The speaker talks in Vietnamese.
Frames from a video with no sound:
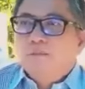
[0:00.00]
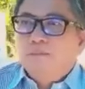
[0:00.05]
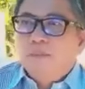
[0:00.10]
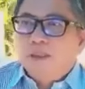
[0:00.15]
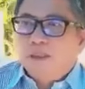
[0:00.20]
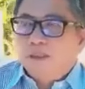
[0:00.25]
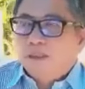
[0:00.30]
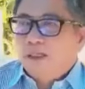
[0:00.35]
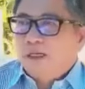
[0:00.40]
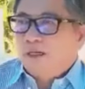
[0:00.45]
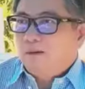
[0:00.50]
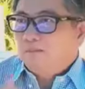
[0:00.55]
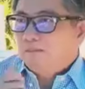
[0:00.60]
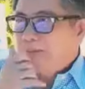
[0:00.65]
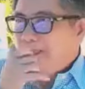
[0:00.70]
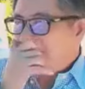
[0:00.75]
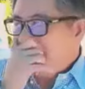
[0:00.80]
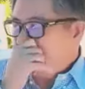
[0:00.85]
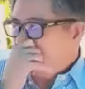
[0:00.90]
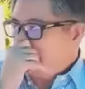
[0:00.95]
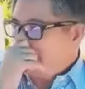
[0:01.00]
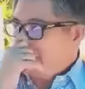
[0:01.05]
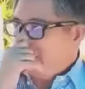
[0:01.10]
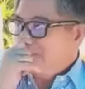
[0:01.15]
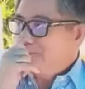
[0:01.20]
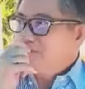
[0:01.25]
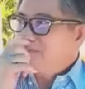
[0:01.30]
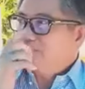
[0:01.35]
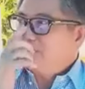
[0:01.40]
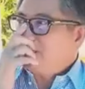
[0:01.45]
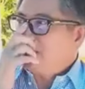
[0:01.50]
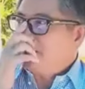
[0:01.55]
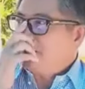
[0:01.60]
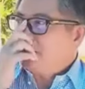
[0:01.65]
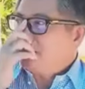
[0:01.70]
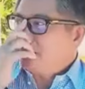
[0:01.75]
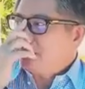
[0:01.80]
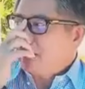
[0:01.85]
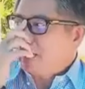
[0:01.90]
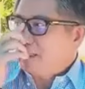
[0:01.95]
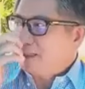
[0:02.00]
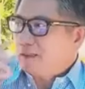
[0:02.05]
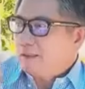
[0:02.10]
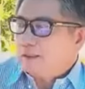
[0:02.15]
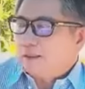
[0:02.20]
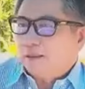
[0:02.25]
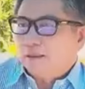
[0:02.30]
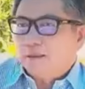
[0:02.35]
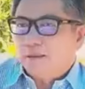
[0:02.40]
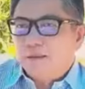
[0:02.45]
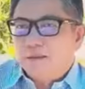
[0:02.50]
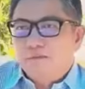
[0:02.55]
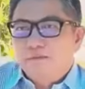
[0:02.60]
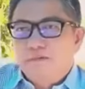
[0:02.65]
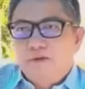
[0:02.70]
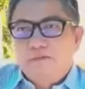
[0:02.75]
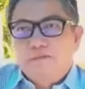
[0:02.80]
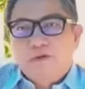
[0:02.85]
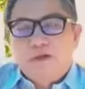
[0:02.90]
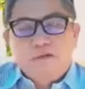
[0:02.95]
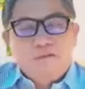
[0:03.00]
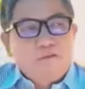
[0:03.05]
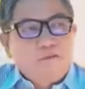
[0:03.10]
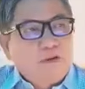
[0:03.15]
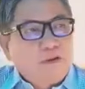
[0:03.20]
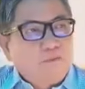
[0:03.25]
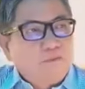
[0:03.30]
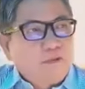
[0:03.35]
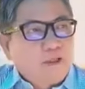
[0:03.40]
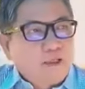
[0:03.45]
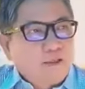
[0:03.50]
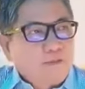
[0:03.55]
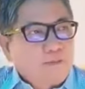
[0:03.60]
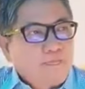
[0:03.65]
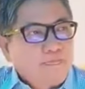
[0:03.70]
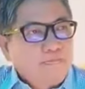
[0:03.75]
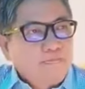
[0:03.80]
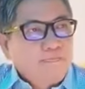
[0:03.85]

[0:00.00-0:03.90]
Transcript: biển đông nghị sống chiến tranh vân vân và vân vân